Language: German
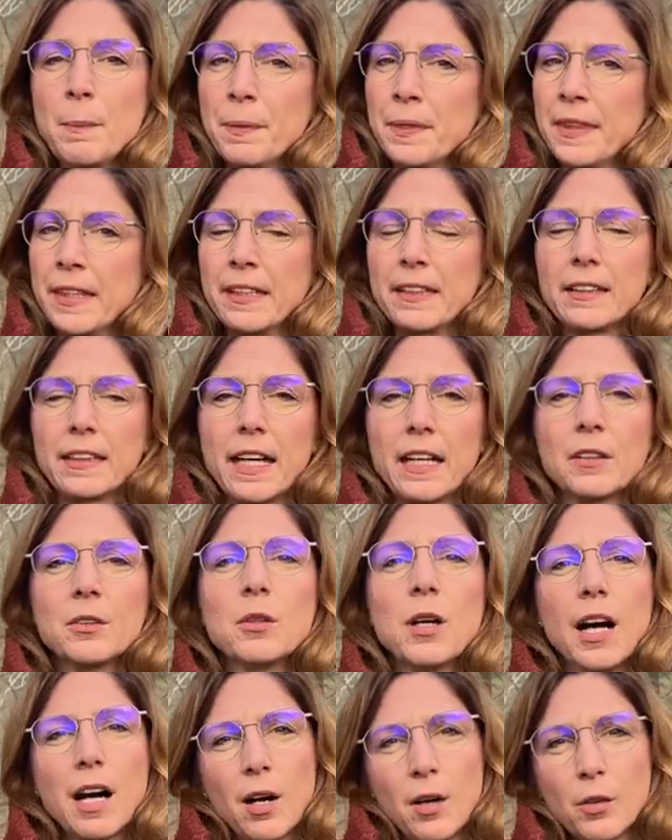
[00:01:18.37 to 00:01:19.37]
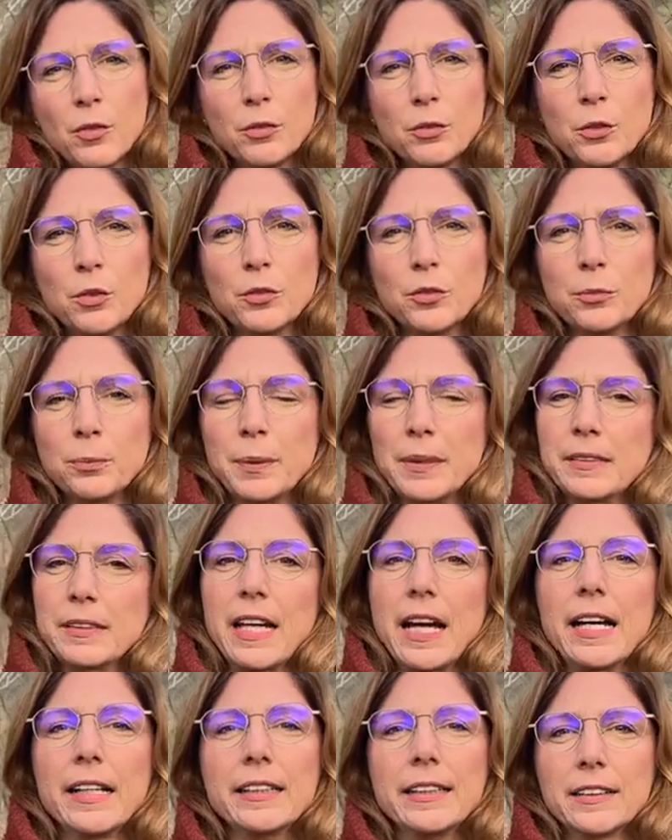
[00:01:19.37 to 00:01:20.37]
Und ich kann nur aufrufen,
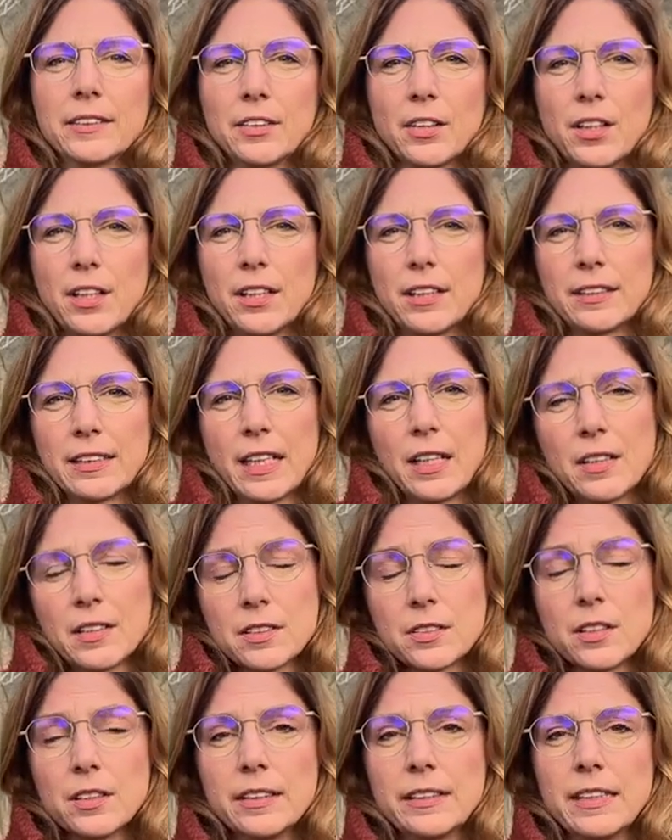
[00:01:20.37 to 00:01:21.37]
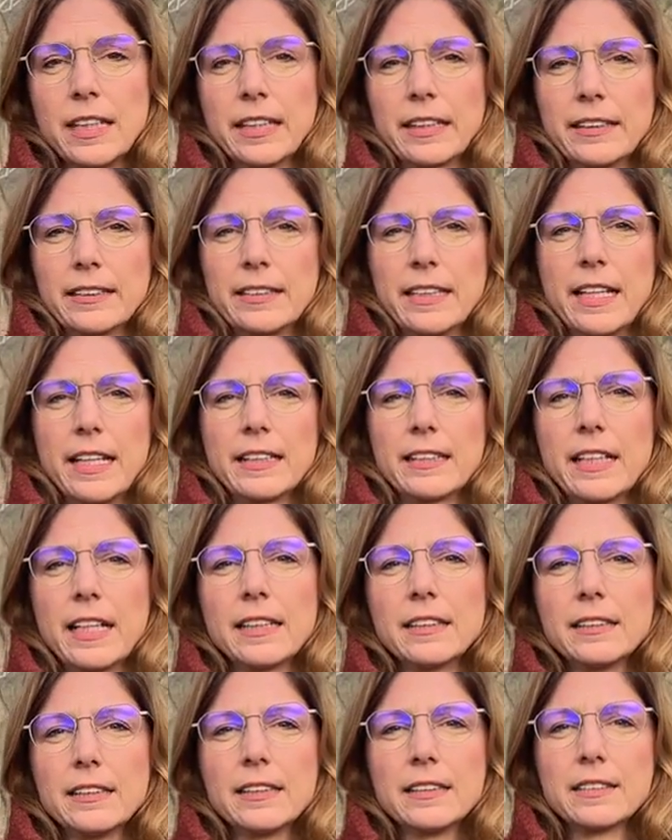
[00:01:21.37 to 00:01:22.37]
beteiligt euch aus Solidarität
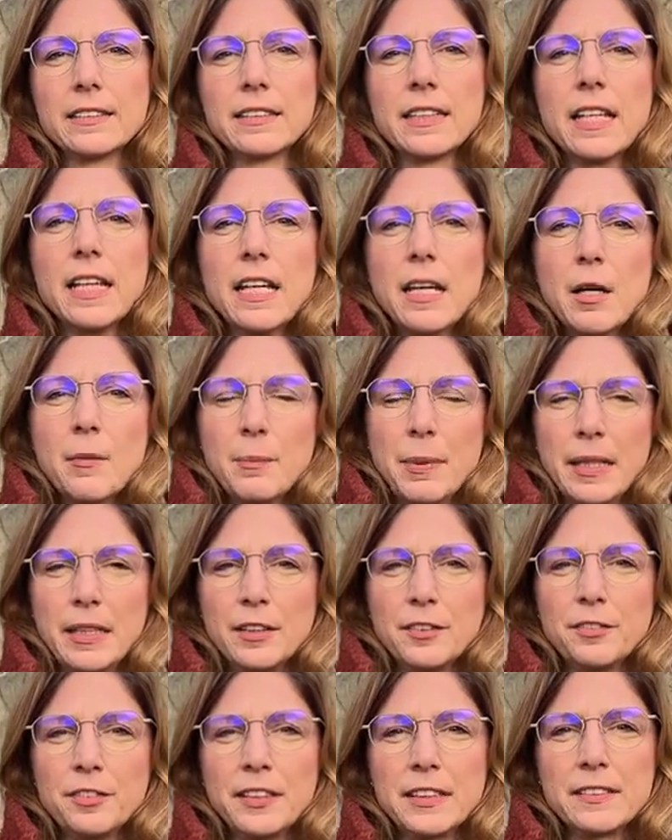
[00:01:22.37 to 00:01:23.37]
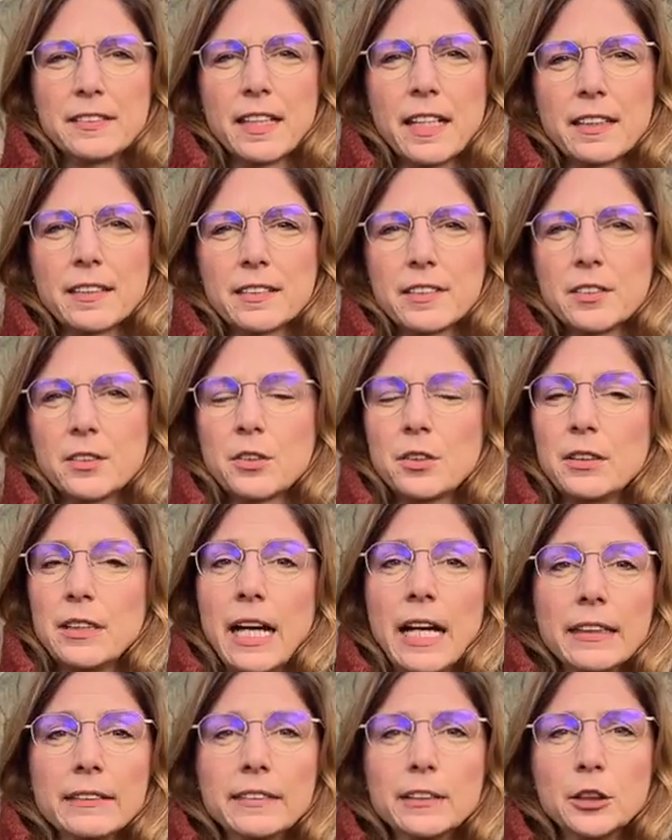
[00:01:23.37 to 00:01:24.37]
an diesen Benefizaktionen,
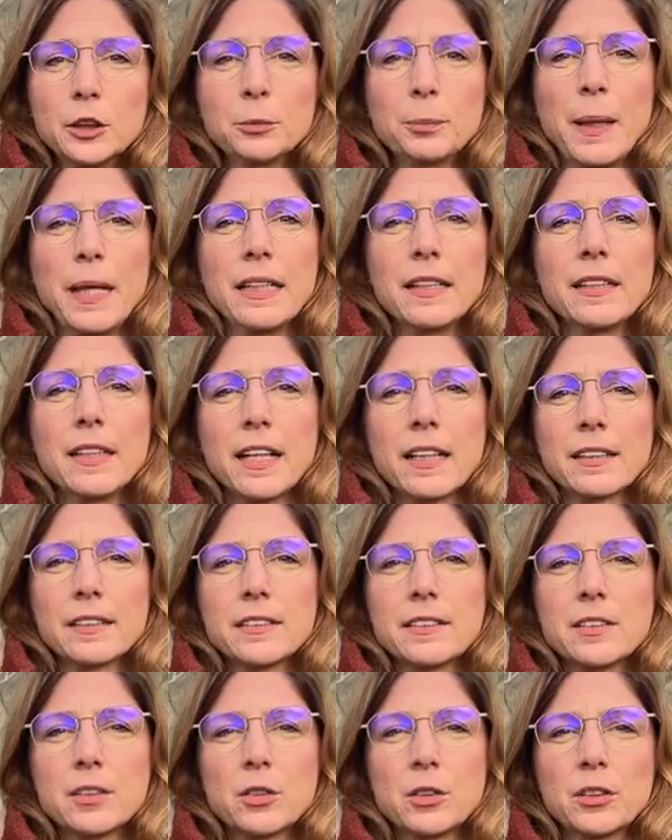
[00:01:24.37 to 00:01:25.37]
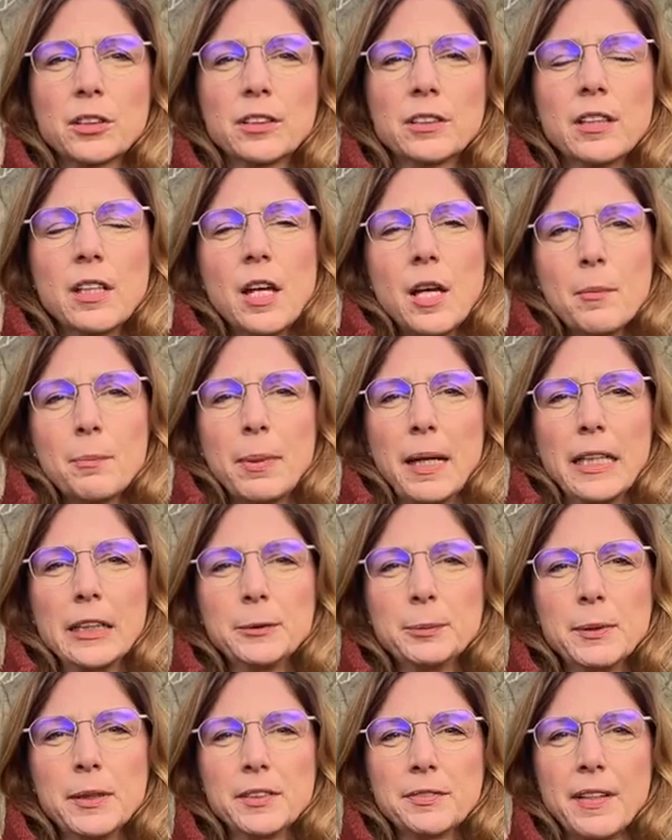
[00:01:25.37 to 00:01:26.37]
an den Spendenaktionen,
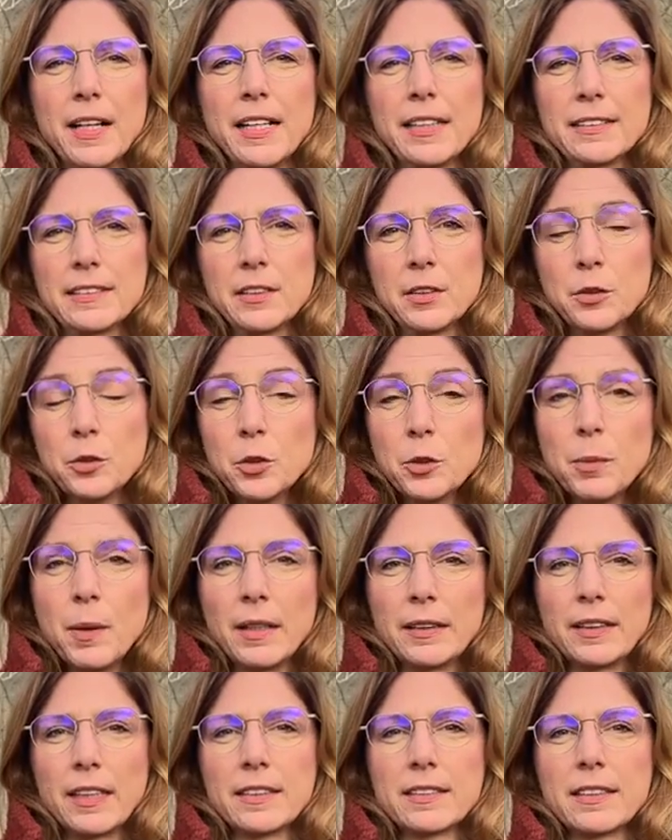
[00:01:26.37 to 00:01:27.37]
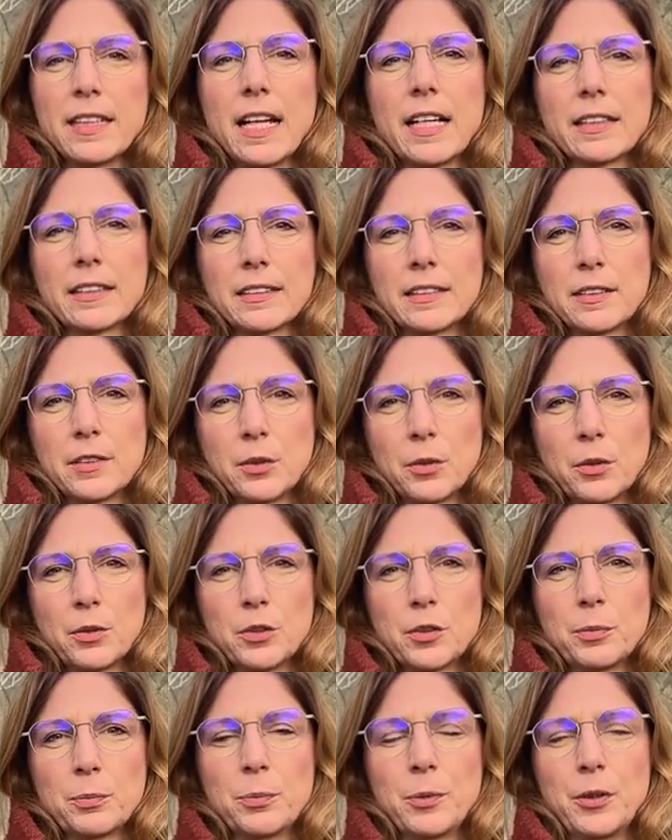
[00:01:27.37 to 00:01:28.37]
beispielsweise über das
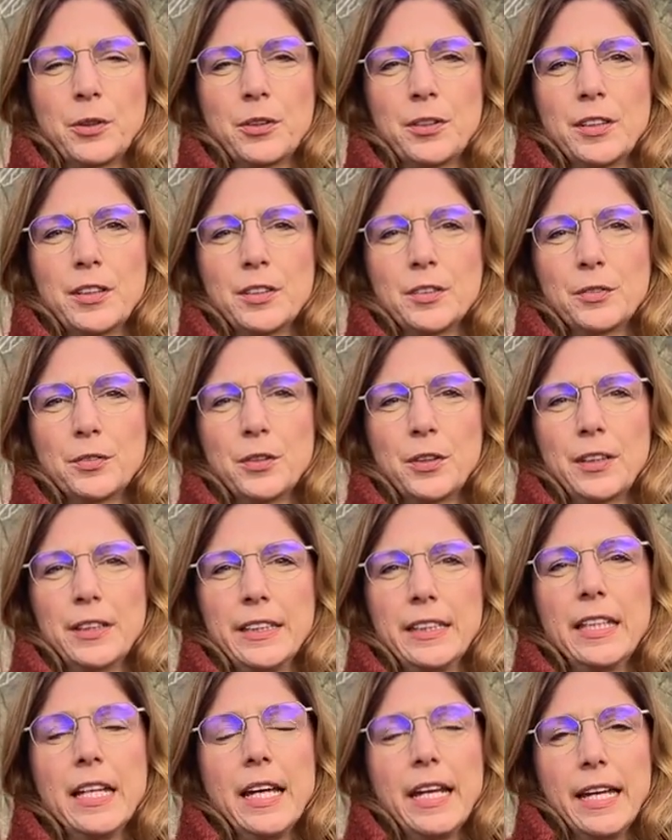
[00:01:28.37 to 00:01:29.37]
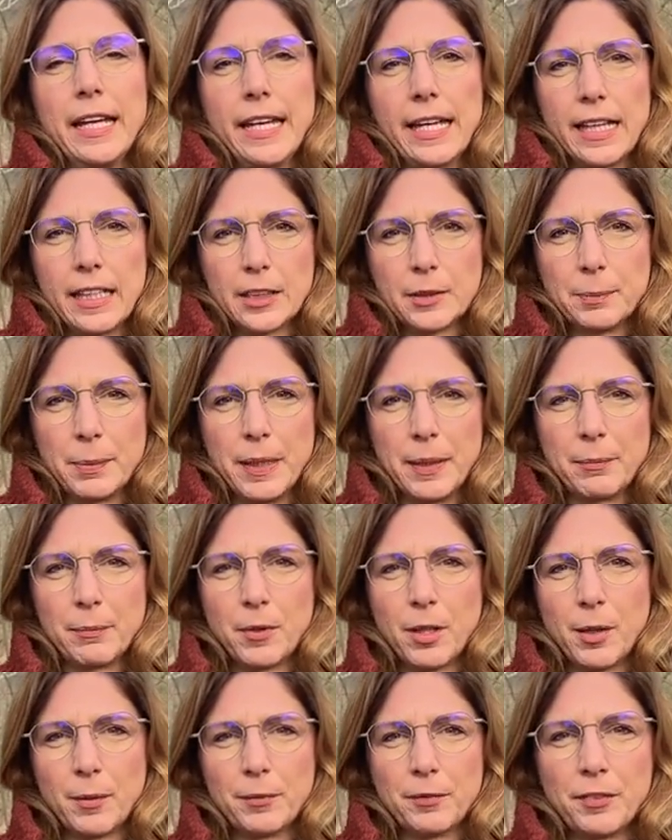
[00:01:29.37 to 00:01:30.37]
Aktionsbündnis für die
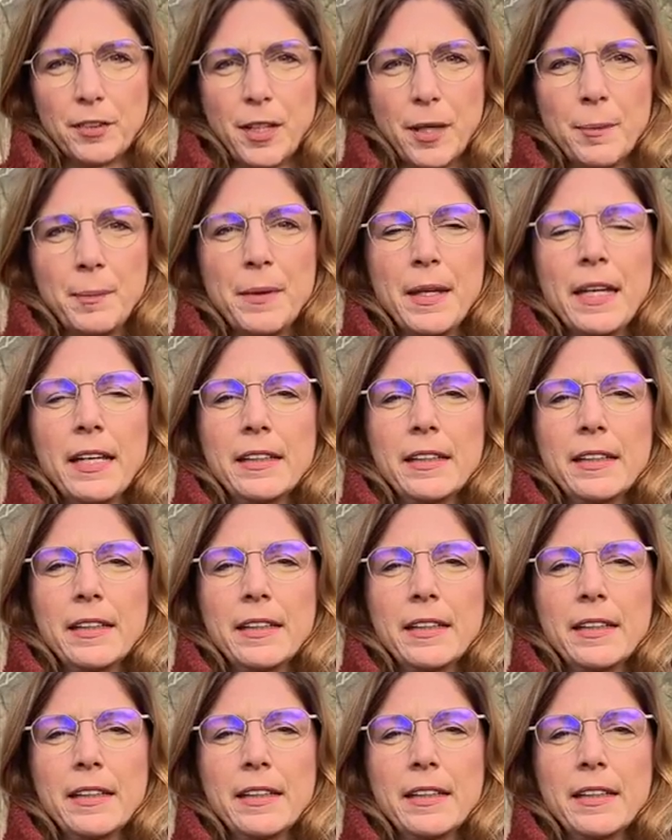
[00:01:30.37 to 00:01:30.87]
Erdbebenopfer.